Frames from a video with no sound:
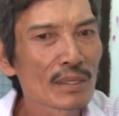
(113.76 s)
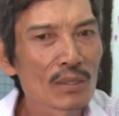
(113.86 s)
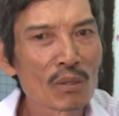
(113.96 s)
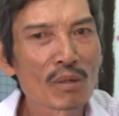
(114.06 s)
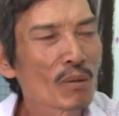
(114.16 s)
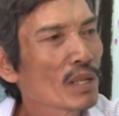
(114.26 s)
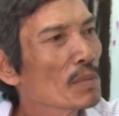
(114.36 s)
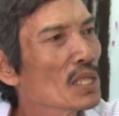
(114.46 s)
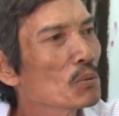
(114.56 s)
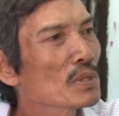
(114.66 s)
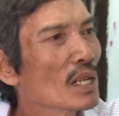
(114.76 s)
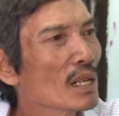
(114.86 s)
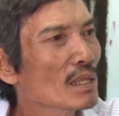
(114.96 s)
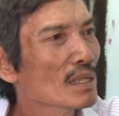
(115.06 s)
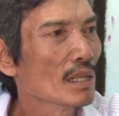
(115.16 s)
hộ khẩu là bên nông trường
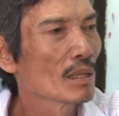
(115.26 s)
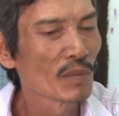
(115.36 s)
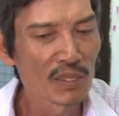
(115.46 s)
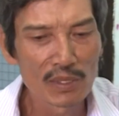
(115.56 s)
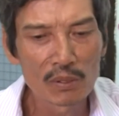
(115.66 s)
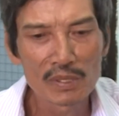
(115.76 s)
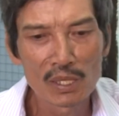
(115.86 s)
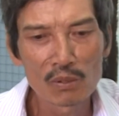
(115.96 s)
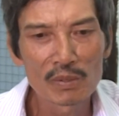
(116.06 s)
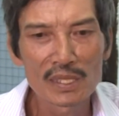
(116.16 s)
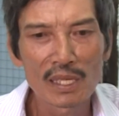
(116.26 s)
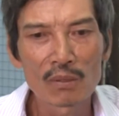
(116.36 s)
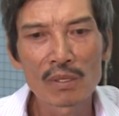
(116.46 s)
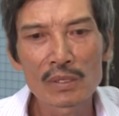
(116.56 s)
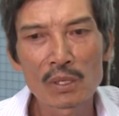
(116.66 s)
bởi vì lúc dòng lúc bây giờ
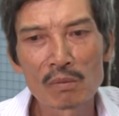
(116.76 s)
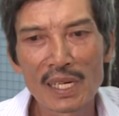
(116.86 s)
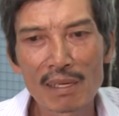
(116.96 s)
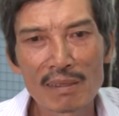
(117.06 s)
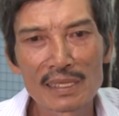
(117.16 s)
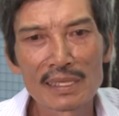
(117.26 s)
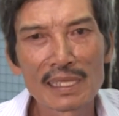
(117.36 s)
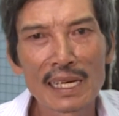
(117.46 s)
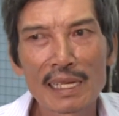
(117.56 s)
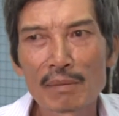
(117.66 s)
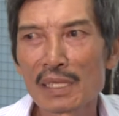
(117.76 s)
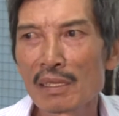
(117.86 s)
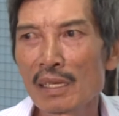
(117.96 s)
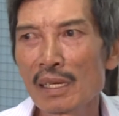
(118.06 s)
có thông báo là những ai mà